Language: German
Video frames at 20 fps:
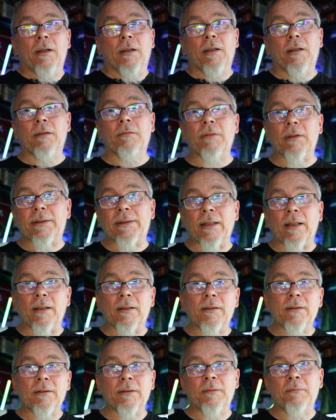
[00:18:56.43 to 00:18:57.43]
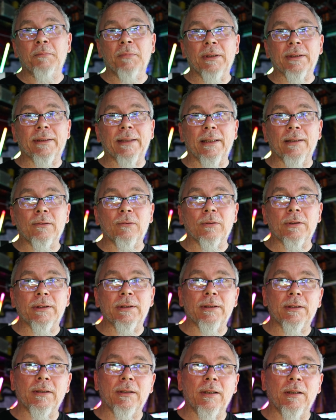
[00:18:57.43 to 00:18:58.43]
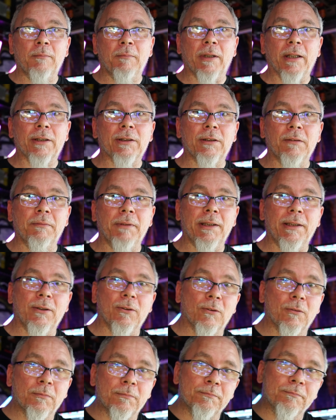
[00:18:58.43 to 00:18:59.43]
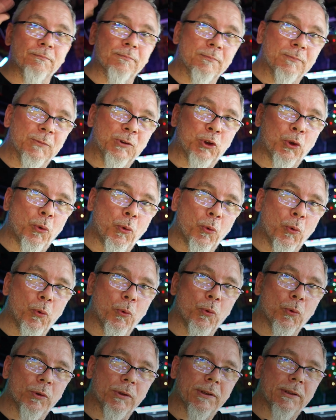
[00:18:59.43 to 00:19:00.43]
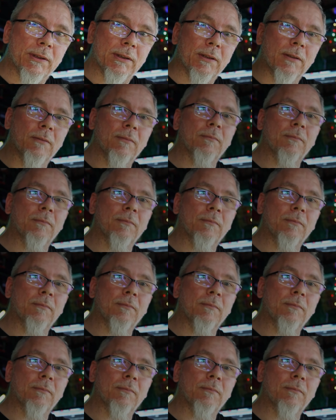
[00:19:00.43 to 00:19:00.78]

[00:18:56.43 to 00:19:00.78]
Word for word: Ich würde sagen, wir sehen uns im nächsten Video. Tschüss!